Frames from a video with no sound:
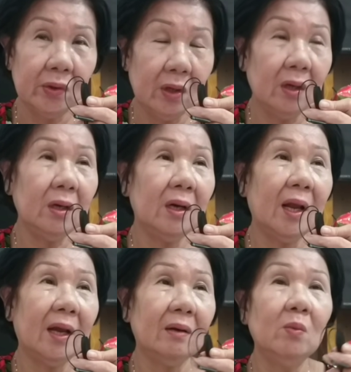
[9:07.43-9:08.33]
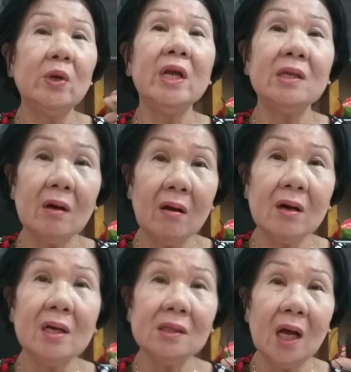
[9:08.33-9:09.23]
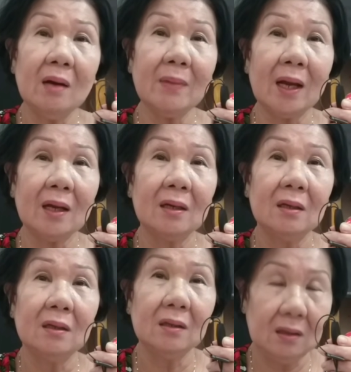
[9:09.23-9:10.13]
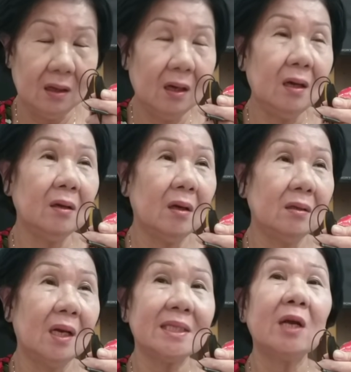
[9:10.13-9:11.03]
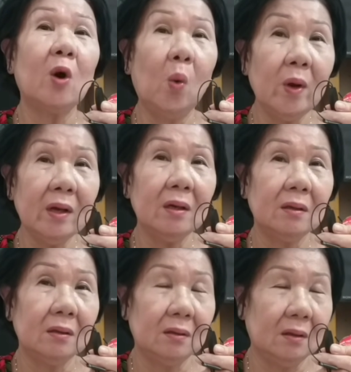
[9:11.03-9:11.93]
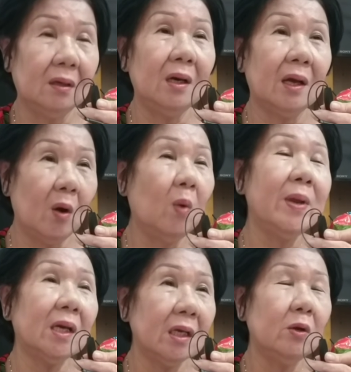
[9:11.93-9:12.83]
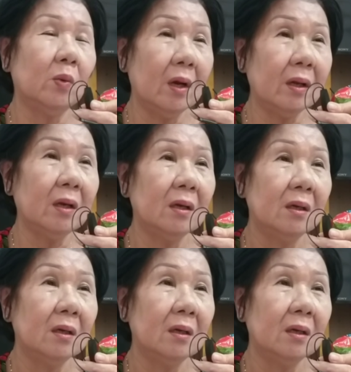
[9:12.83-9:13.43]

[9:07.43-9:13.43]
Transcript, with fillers: Đó là mua riêng cho nó đứng tên mà. Đó là xe cũ đó. Đó là cô biết cái vụ đó đó.